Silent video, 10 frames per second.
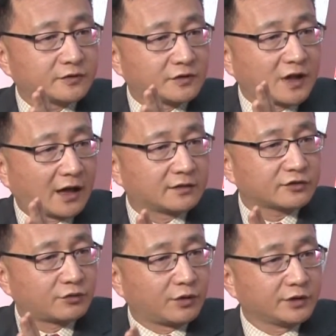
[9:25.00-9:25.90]
让
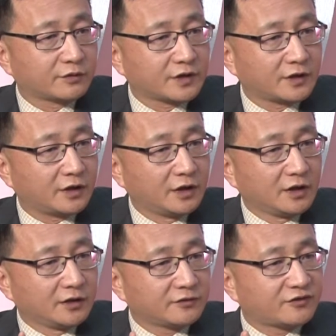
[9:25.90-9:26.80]
所有这个
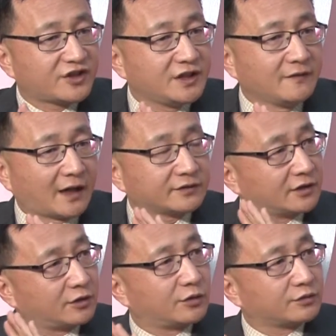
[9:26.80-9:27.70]
希望
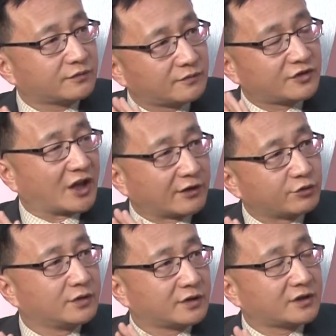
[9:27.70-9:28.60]
能够强
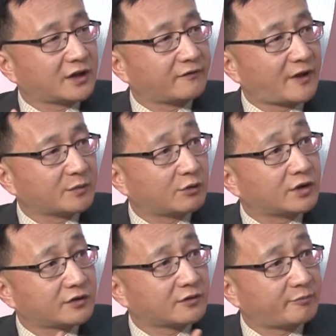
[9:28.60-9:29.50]
军的这些方面，或
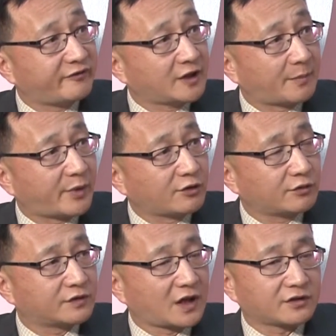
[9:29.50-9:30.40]
者是非常保
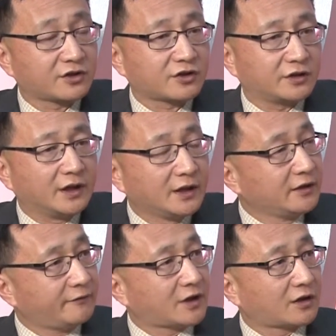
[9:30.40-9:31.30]
守的这样一些势力
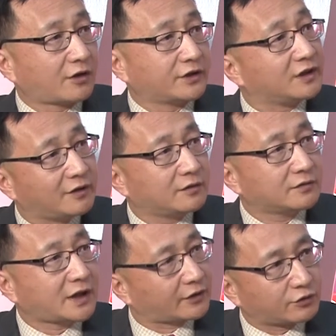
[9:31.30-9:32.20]
非常高兴，因为
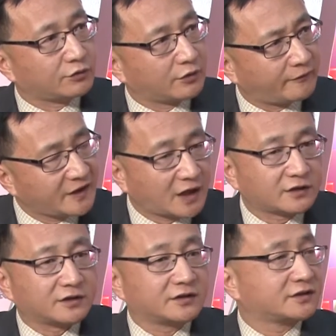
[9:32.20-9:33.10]
看到总统非常
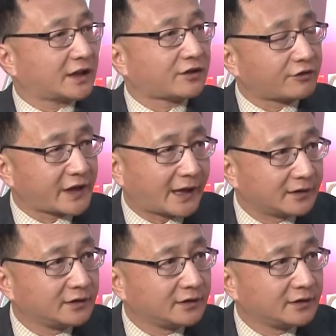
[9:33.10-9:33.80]
认真在要价，